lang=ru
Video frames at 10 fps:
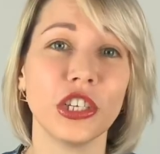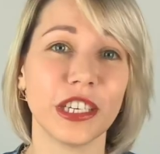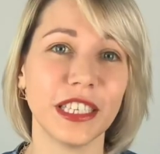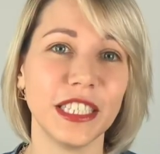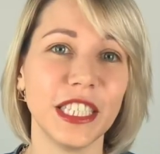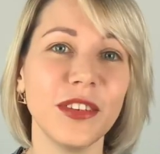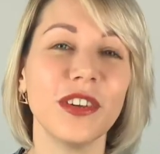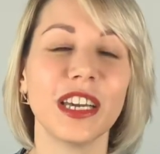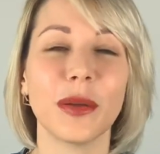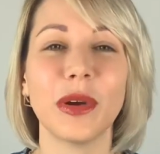красивая
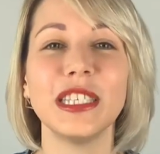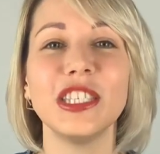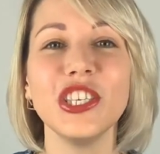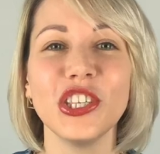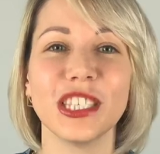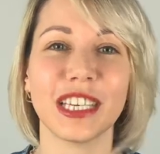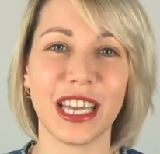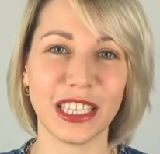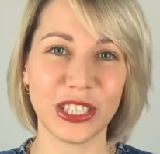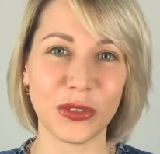романтическая
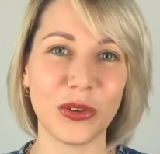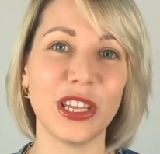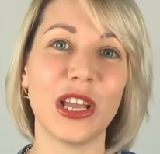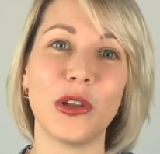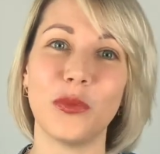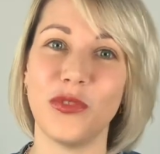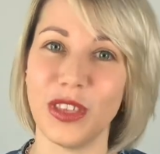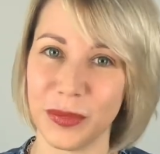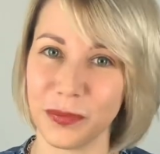история любви.